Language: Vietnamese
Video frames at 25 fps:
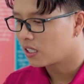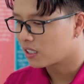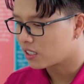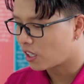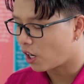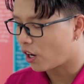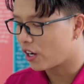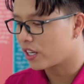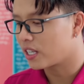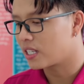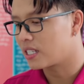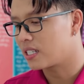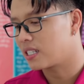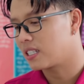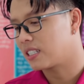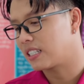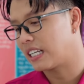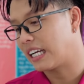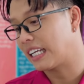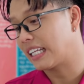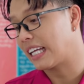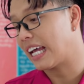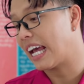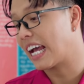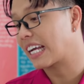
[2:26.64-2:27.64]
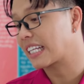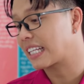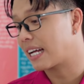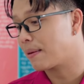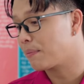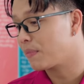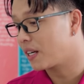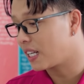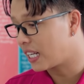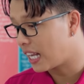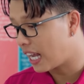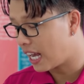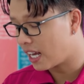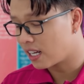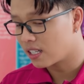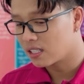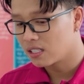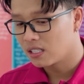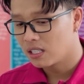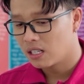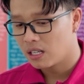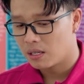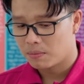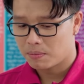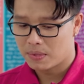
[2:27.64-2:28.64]
Rồi, vậy thì an tâm rồi nha
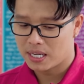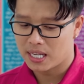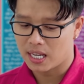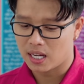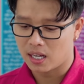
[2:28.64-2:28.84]
Bây